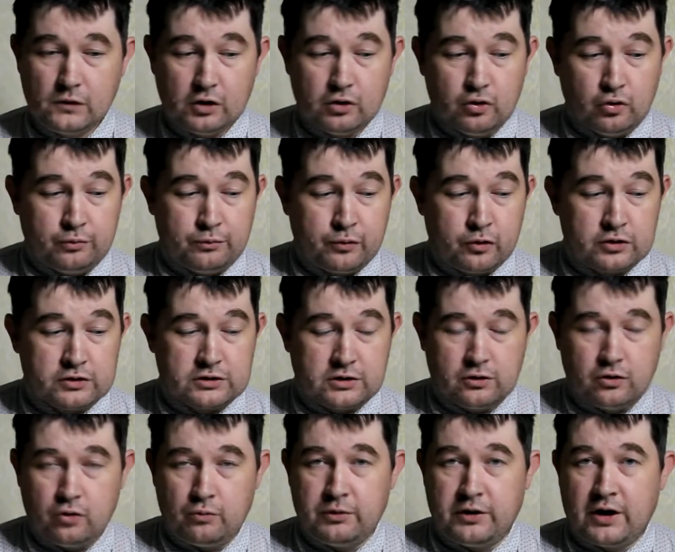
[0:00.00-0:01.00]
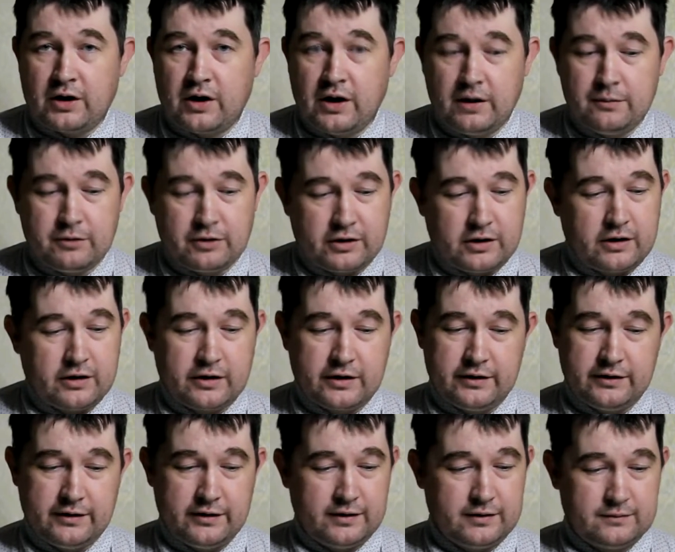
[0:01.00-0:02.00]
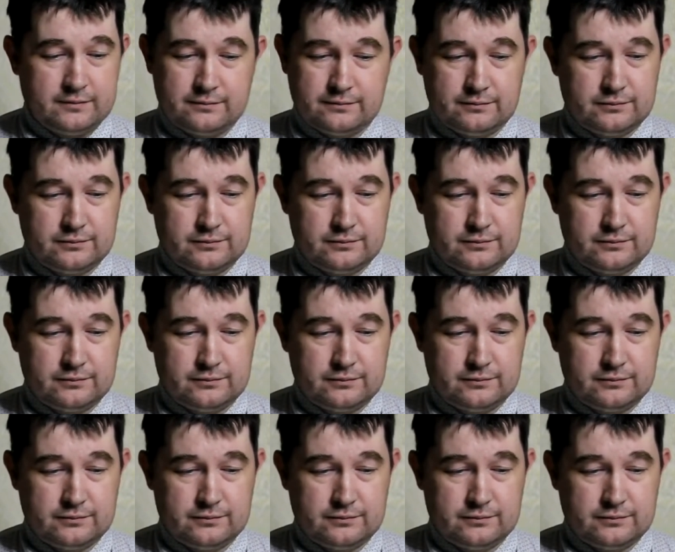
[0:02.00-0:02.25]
Тут просто, ну, такая многогранная